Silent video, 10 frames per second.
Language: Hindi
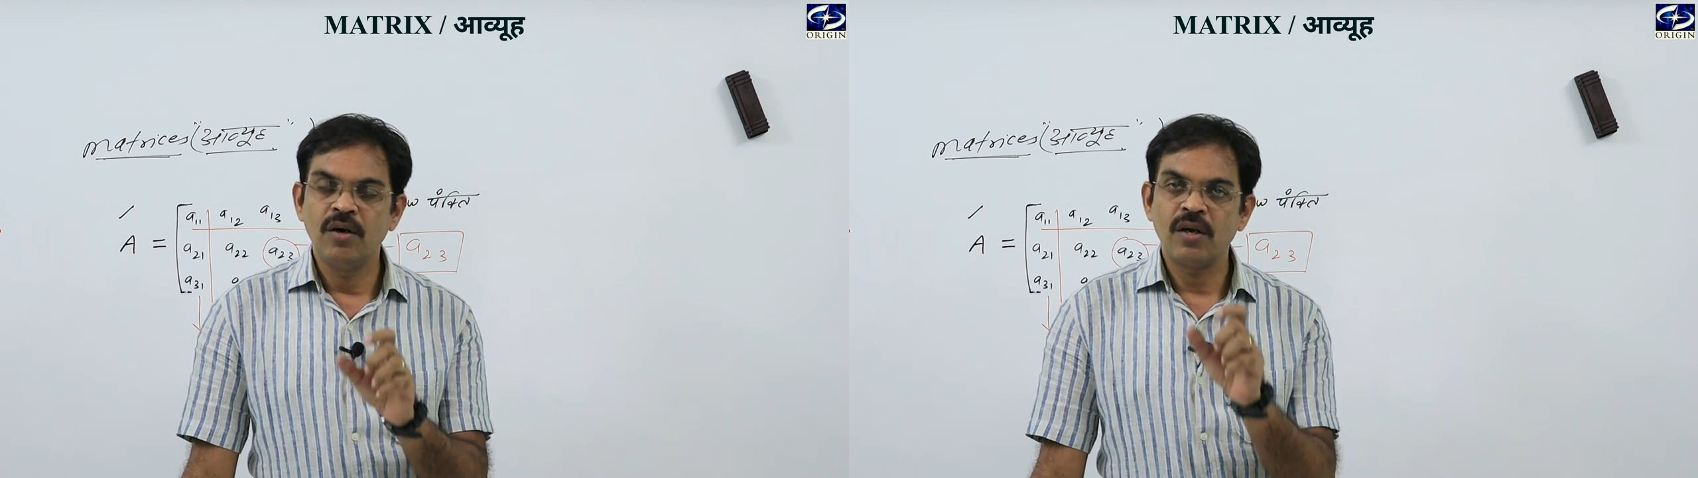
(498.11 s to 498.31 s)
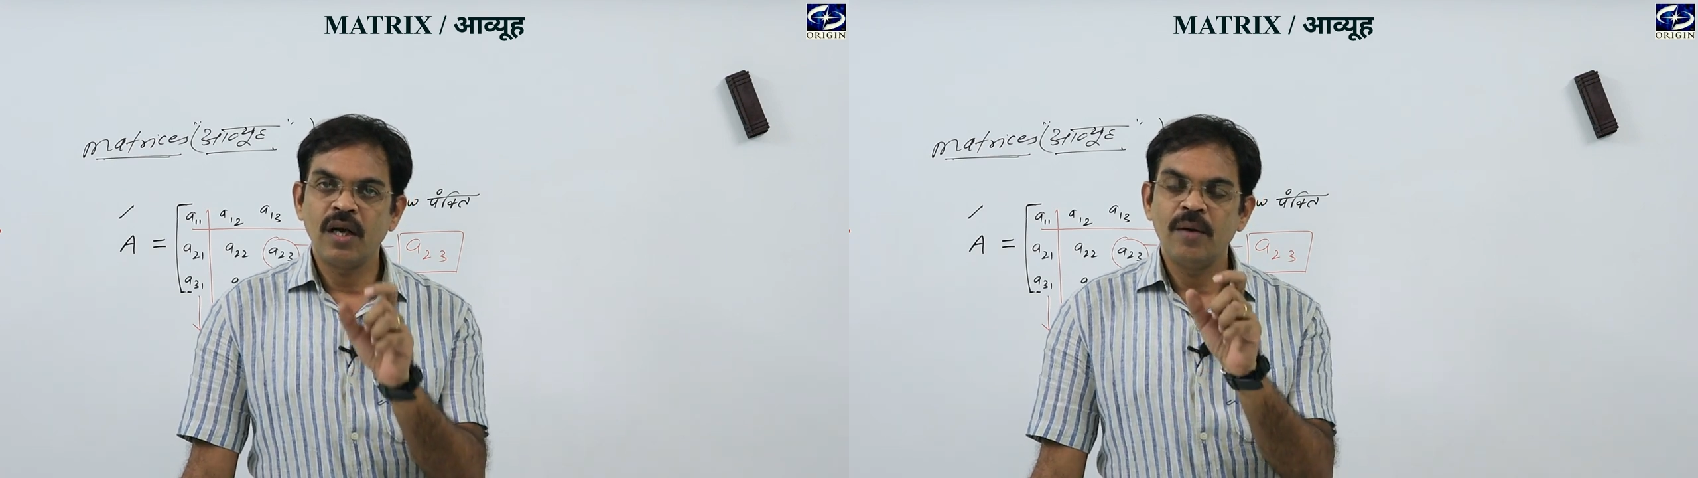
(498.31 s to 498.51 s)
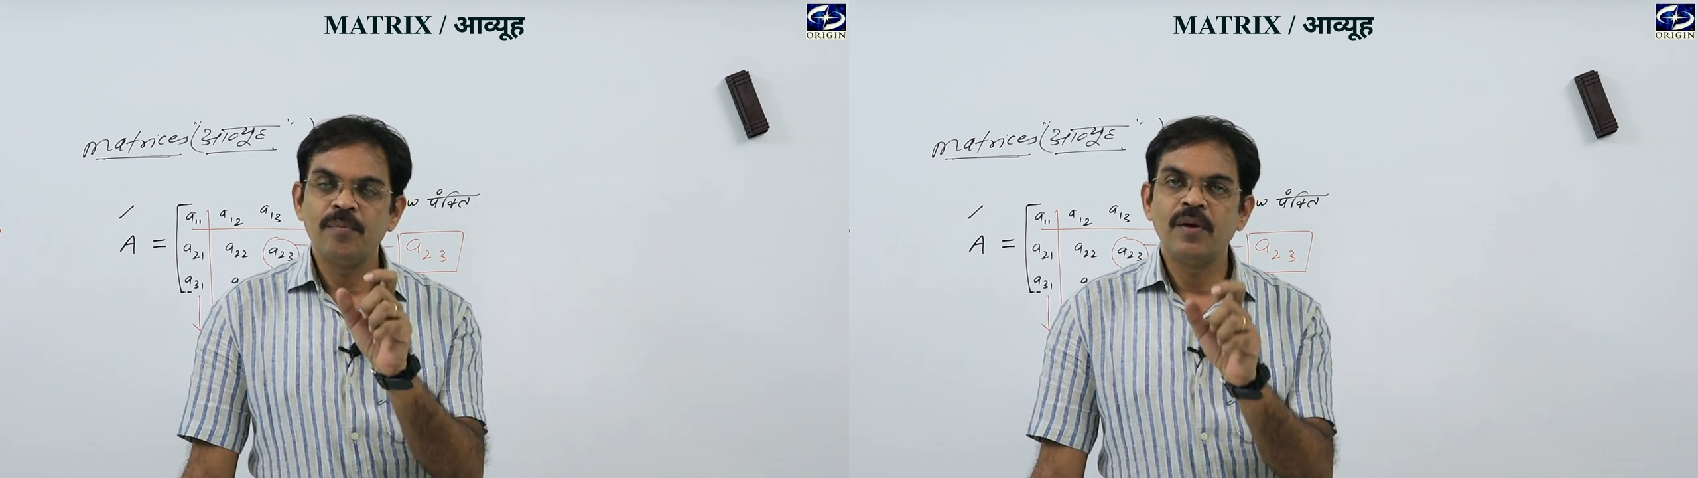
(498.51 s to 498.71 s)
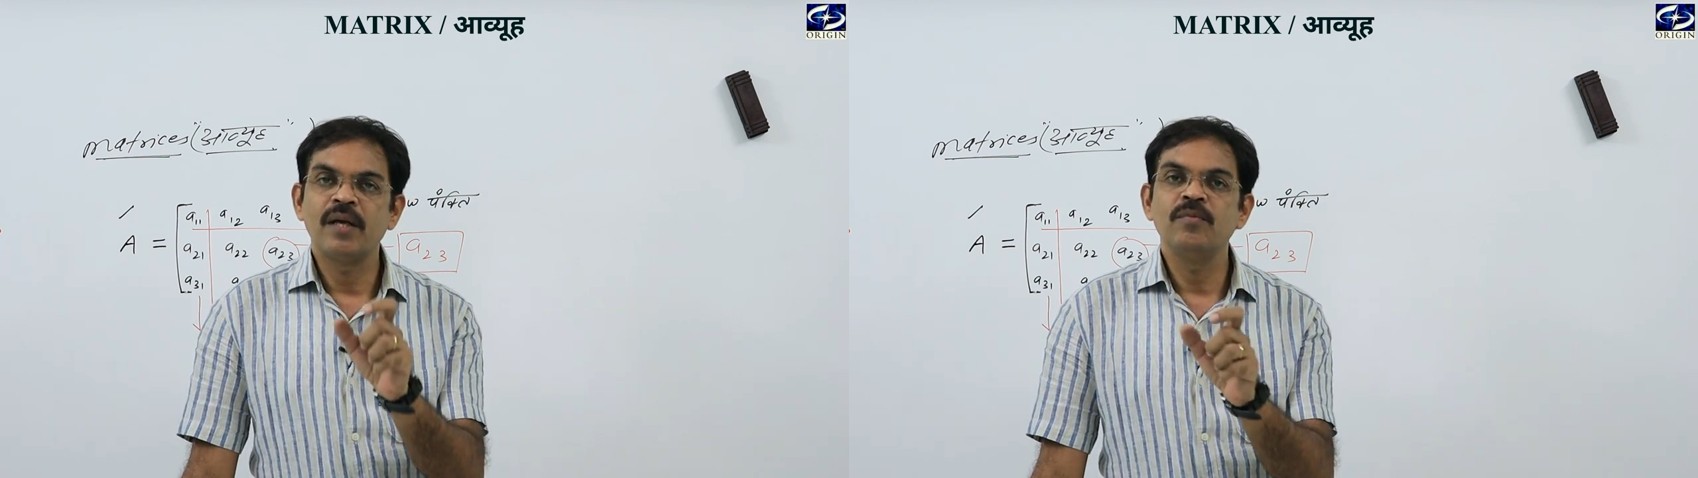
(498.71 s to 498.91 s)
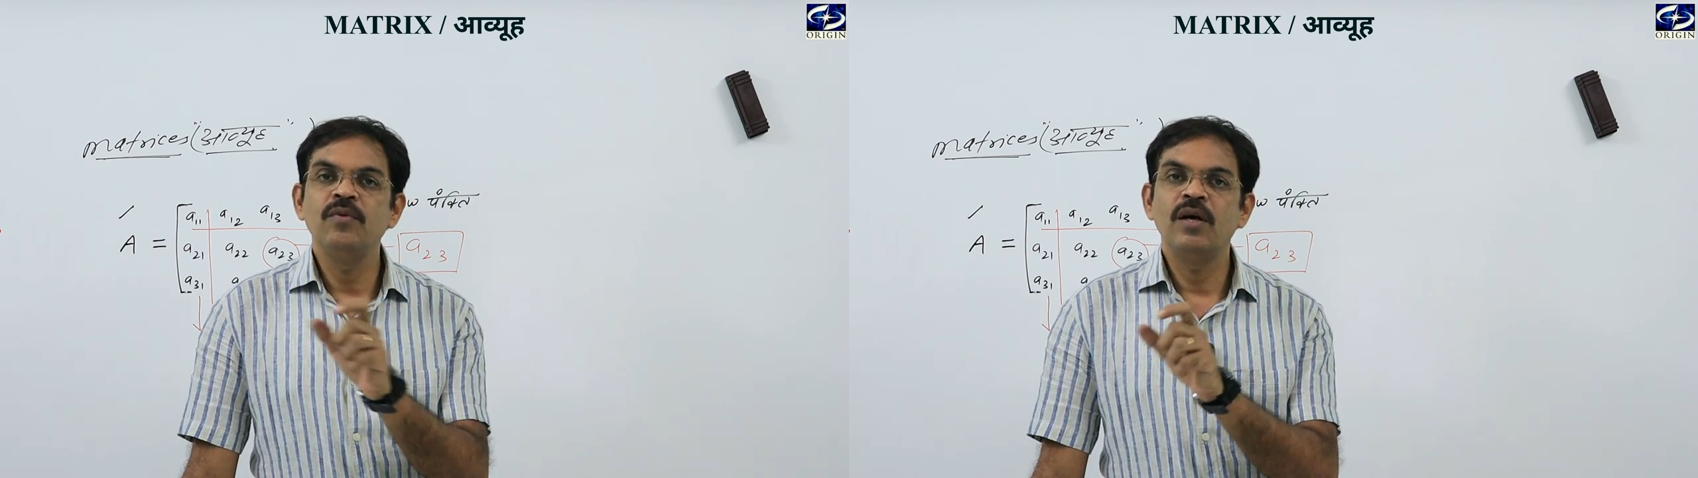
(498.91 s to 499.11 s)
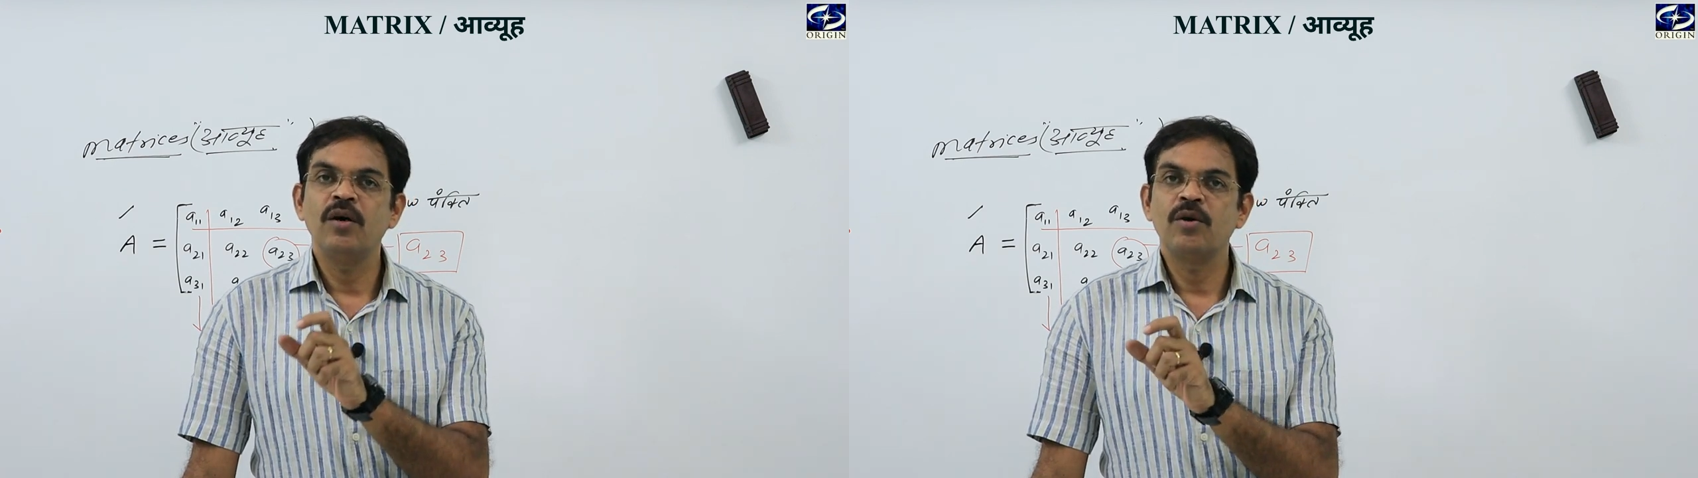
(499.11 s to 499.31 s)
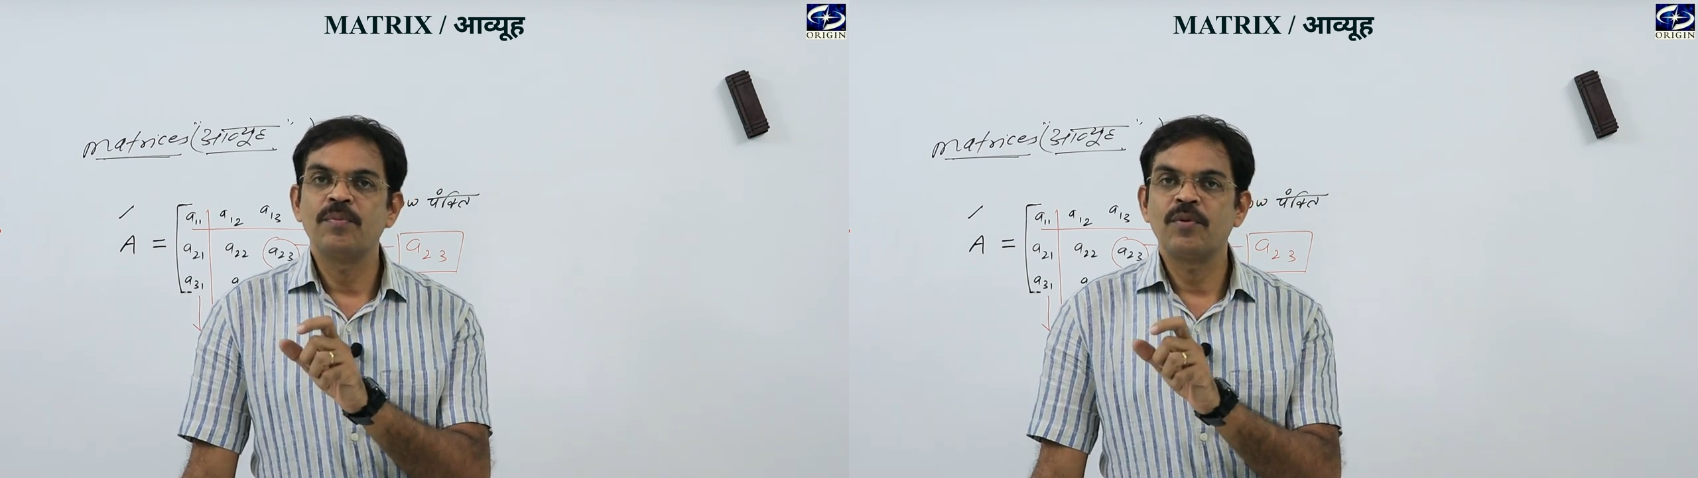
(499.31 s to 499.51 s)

और आप फार्मूला और